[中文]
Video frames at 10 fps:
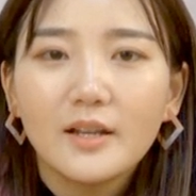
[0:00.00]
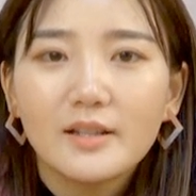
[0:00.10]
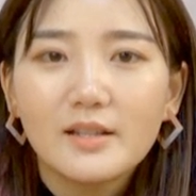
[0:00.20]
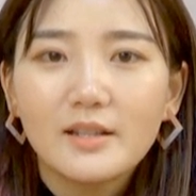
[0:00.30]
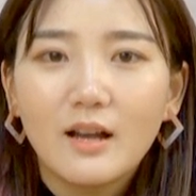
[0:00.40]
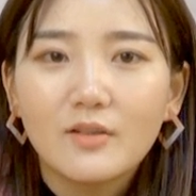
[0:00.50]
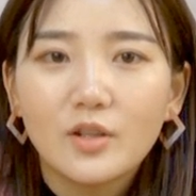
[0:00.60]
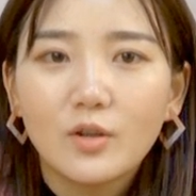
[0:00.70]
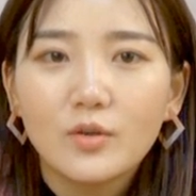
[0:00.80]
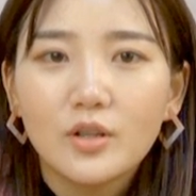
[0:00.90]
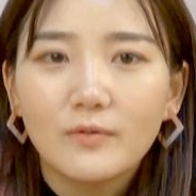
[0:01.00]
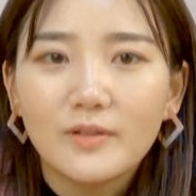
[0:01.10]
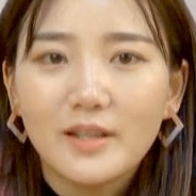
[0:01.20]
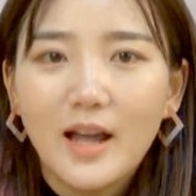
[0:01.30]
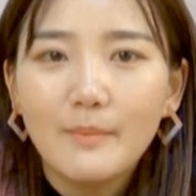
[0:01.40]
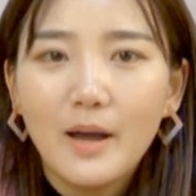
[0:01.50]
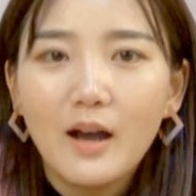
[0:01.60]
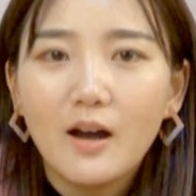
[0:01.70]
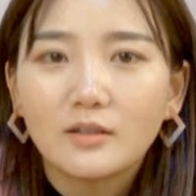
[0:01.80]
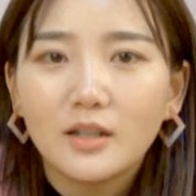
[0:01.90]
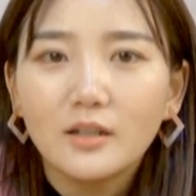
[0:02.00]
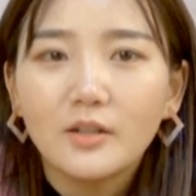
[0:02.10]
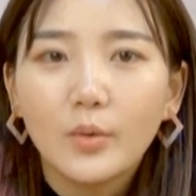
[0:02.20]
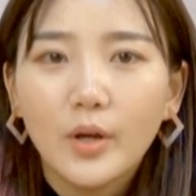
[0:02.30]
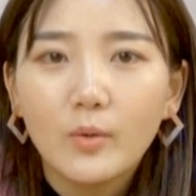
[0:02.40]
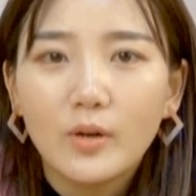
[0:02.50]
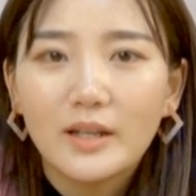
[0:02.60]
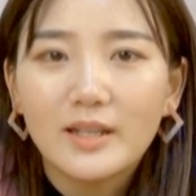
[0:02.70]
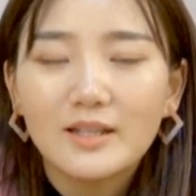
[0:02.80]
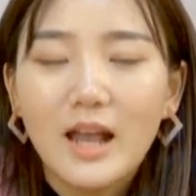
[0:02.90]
心想，这都是父亲安排好的，留给我的遗